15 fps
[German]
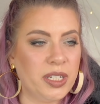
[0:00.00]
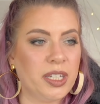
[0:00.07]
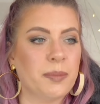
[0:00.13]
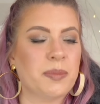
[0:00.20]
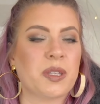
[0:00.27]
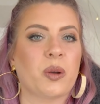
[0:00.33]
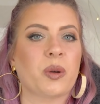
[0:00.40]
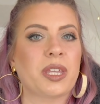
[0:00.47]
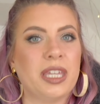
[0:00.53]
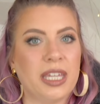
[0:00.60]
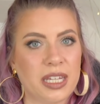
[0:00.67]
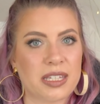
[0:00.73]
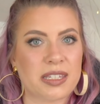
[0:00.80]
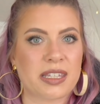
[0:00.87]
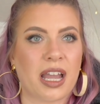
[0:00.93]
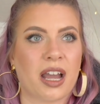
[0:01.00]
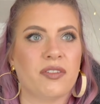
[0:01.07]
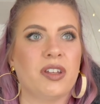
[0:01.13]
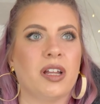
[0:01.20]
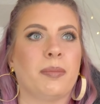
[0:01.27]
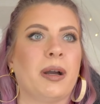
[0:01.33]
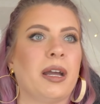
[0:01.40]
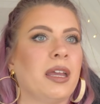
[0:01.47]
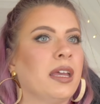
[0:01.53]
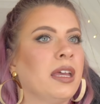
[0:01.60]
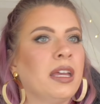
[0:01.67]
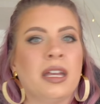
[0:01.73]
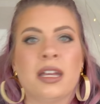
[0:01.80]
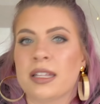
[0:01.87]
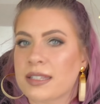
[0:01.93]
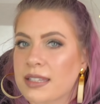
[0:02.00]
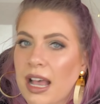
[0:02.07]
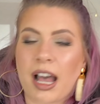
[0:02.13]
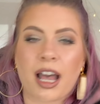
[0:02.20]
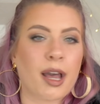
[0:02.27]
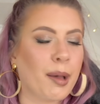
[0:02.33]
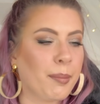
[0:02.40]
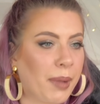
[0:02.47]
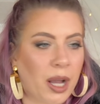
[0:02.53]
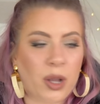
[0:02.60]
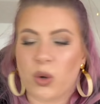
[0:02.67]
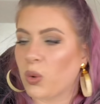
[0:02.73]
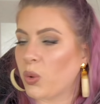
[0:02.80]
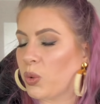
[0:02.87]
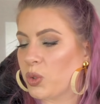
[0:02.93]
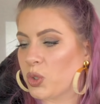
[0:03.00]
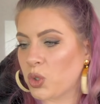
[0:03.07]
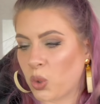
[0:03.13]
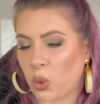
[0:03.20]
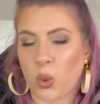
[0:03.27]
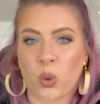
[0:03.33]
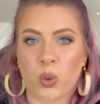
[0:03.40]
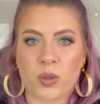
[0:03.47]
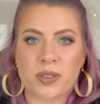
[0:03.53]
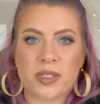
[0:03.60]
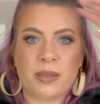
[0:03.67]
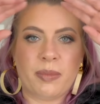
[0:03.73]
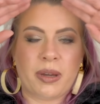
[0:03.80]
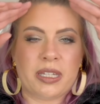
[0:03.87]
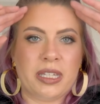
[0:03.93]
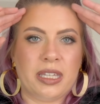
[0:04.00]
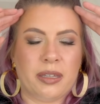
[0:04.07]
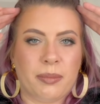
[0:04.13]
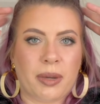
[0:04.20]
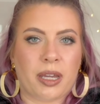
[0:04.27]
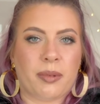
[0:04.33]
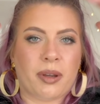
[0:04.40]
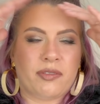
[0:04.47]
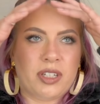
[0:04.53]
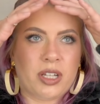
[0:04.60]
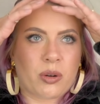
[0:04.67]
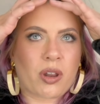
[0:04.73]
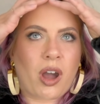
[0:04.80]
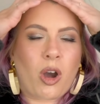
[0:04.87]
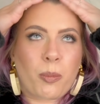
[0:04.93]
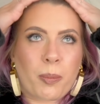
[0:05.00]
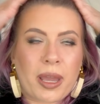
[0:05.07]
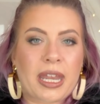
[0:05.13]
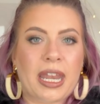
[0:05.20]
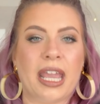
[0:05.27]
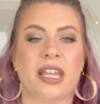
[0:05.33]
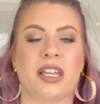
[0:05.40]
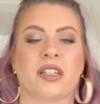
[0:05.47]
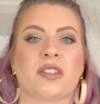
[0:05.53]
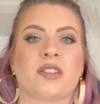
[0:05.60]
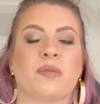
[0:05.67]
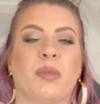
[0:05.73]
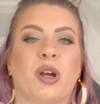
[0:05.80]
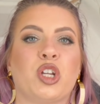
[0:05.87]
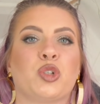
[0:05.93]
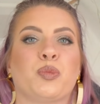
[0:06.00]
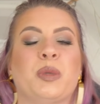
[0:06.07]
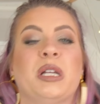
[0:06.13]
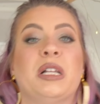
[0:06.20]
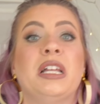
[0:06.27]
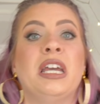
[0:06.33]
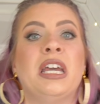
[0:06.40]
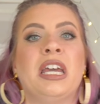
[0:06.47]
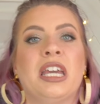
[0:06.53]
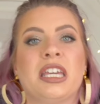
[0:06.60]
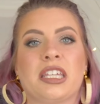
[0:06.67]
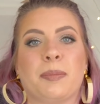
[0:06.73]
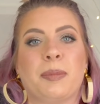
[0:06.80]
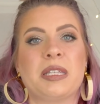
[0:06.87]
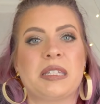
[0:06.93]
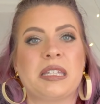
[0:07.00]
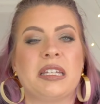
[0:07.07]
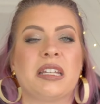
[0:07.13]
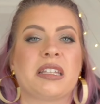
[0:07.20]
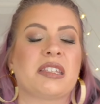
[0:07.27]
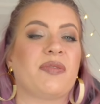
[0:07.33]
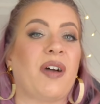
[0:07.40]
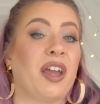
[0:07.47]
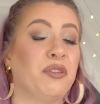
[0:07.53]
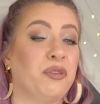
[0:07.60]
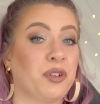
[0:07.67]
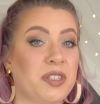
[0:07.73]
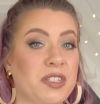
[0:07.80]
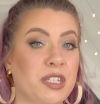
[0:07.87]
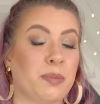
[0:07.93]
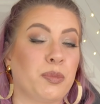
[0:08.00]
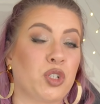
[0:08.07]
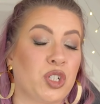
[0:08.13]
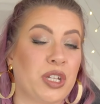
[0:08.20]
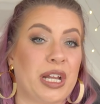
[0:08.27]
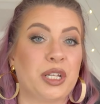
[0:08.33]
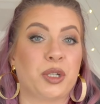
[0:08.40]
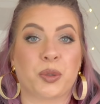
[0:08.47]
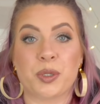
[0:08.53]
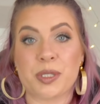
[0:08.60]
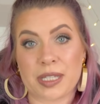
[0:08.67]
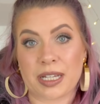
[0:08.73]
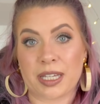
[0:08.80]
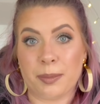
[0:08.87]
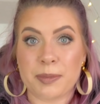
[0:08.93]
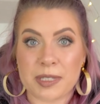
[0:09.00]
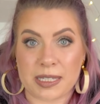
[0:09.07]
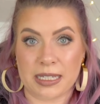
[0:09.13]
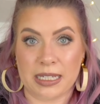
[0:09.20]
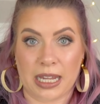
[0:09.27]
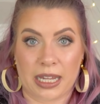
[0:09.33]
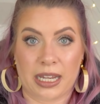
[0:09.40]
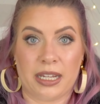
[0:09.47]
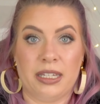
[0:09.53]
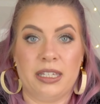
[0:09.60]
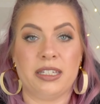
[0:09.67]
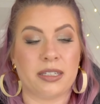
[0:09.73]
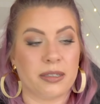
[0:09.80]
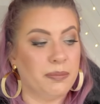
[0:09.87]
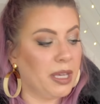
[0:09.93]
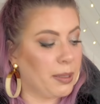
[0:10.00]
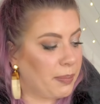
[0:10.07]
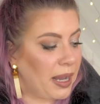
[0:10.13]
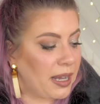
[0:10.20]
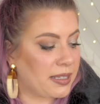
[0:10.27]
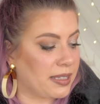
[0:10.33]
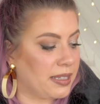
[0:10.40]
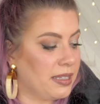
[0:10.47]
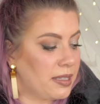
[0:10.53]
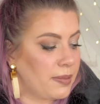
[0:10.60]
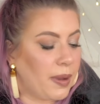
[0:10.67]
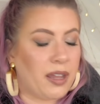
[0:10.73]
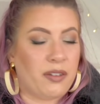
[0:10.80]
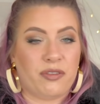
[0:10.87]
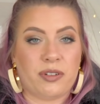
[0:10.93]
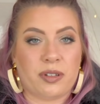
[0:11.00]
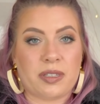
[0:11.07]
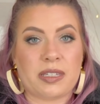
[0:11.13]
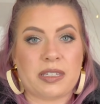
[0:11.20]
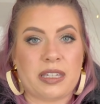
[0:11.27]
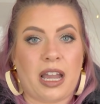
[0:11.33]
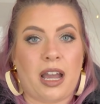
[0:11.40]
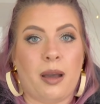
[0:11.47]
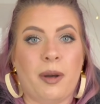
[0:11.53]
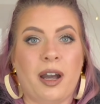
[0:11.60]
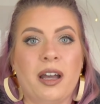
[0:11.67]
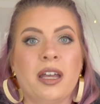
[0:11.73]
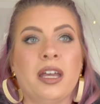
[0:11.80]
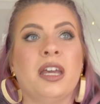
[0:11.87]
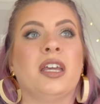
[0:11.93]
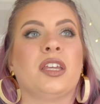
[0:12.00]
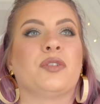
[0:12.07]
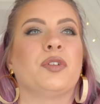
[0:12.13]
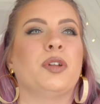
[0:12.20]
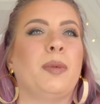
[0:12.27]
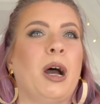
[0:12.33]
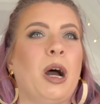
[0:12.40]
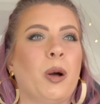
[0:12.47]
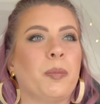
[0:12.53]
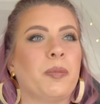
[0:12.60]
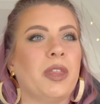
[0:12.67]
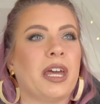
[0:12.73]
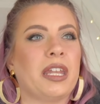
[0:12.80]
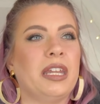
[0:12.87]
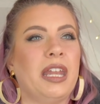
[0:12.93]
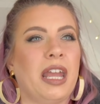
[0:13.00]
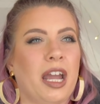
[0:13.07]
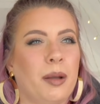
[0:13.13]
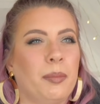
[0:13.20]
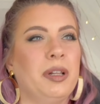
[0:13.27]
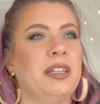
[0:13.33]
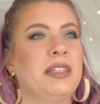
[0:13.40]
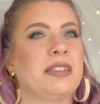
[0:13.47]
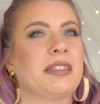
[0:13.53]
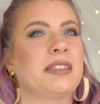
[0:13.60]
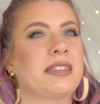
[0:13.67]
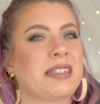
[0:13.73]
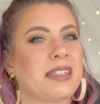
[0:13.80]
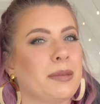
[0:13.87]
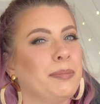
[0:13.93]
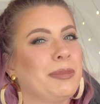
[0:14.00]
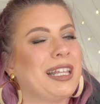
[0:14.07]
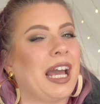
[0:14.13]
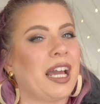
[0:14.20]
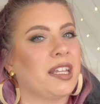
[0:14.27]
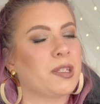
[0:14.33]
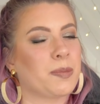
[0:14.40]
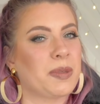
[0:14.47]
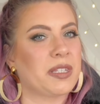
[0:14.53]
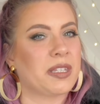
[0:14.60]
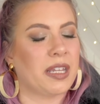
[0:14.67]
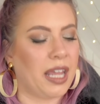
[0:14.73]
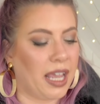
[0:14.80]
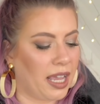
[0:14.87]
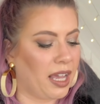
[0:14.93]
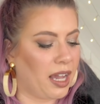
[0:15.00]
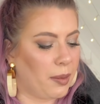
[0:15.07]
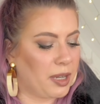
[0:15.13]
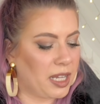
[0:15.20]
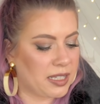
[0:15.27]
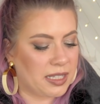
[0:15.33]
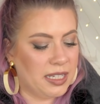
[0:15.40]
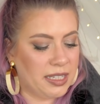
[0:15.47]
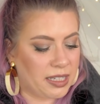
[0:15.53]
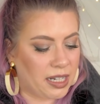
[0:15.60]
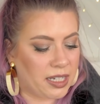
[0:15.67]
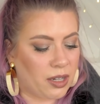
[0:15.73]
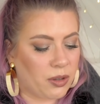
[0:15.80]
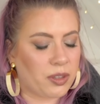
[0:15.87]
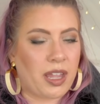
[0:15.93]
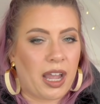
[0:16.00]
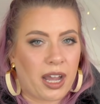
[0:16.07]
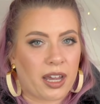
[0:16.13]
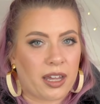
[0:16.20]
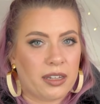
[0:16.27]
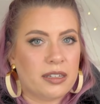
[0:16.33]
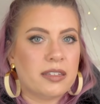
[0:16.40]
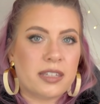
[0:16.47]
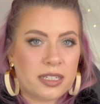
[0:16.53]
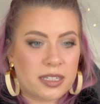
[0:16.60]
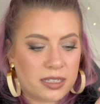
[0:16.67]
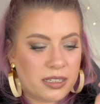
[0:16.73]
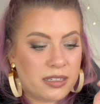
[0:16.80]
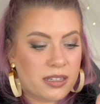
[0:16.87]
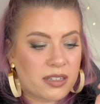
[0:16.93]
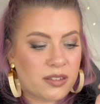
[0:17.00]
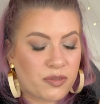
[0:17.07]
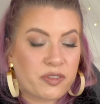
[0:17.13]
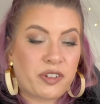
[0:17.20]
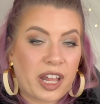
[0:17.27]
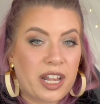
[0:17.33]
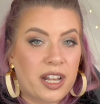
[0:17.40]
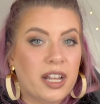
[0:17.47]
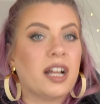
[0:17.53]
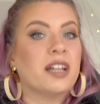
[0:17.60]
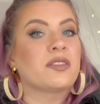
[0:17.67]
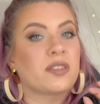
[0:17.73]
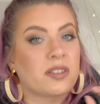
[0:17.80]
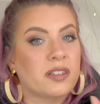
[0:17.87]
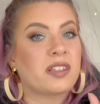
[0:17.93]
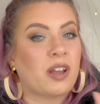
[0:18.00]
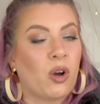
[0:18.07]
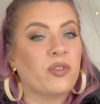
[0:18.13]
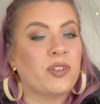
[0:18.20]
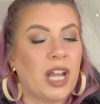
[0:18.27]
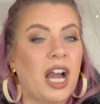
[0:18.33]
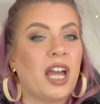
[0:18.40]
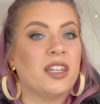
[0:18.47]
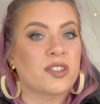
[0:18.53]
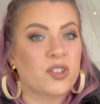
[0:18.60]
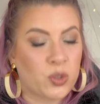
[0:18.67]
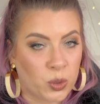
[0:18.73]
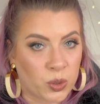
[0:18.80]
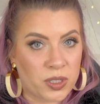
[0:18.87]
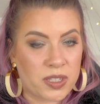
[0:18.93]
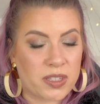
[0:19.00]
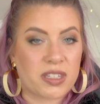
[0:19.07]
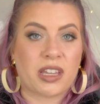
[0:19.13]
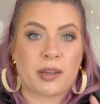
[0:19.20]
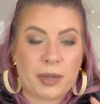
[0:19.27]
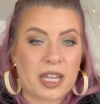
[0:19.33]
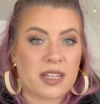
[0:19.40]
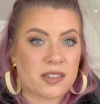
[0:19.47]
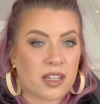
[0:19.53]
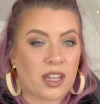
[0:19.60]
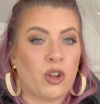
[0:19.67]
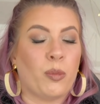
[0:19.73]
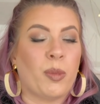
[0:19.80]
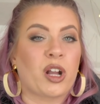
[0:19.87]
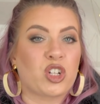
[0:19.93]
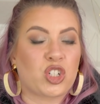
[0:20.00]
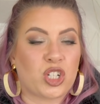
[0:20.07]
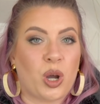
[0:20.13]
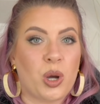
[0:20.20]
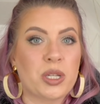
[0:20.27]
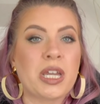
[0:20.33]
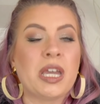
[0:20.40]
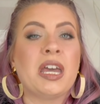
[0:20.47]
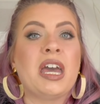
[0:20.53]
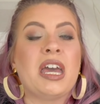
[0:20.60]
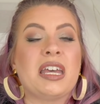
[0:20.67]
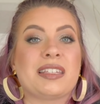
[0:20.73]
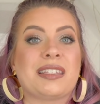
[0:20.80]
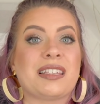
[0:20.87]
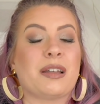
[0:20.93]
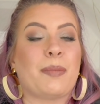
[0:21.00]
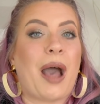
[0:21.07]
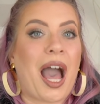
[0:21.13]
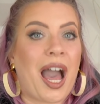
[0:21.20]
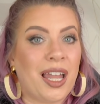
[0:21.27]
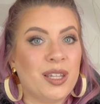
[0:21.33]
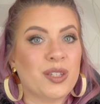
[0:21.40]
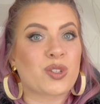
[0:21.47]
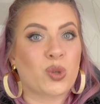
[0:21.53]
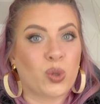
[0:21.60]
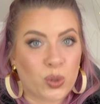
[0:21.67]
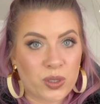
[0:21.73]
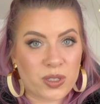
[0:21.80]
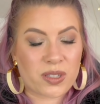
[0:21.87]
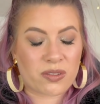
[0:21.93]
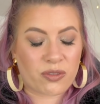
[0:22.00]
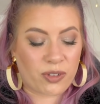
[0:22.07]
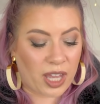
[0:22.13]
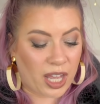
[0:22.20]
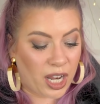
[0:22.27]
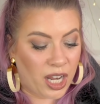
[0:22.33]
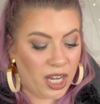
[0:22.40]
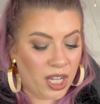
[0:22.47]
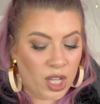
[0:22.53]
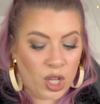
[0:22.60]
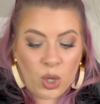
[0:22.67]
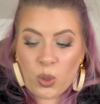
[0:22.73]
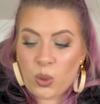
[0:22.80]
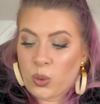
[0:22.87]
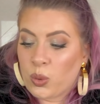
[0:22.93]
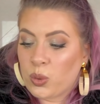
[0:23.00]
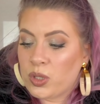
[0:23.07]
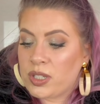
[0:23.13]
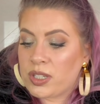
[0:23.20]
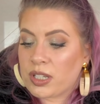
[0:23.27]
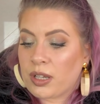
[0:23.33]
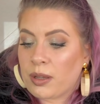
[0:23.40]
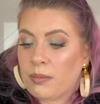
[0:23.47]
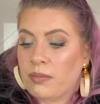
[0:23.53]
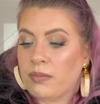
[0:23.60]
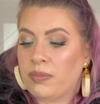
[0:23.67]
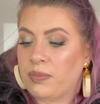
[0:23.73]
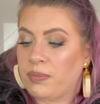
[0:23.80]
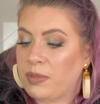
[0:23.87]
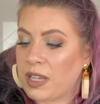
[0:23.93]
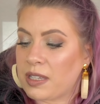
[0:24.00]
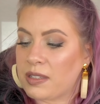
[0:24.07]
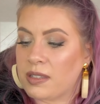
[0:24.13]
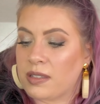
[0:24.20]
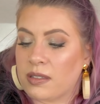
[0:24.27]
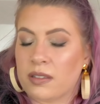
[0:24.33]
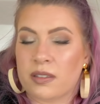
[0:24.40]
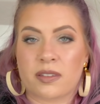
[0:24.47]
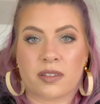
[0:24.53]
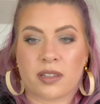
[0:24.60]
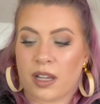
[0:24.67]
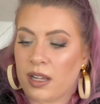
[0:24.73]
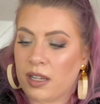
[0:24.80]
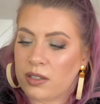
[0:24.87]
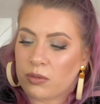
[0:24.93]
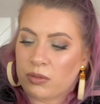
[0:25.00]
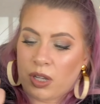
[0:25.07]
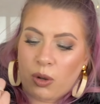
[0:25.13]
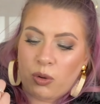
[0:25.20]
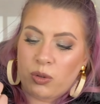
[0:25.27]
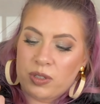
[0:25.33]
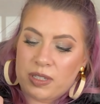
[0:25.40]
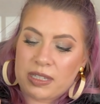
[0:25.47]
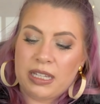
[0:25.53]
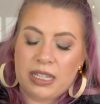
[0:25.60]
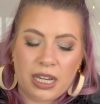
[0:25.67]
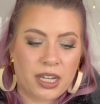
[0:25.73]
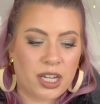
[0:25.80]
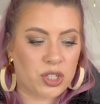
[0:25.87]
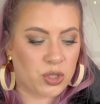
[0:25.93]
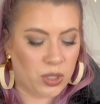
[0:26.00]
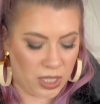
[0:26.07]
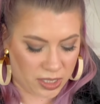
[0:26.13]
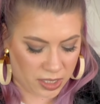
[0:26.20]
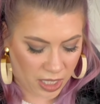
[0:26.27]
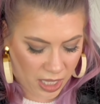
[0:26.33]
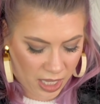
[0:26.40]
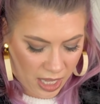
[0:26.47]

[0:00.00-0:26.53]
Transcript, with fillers: Die gibt es auch jedes Jahr wieder bei Zara, Mango und Co. Sieht man die immer, immer wieder oder auch bei Naked zum Beispiel. Ich habe jetzt hier eine 42 bestellt. Größer gibt es die leider nicht. Mir passt die 42 aber. Ich würde behaupten, behaupten, an den Ärmeln sitzt es ein kleines bisschen eng. Aber das liegt halt auch daran, seht ihr dieses Fell? Also es ist auch wieder alles Kunst. Ich habe extra nochmal geschaut. Es ist aber alles Kunstfell und ähm, das ist halt, und auch Kunstleder natürlich.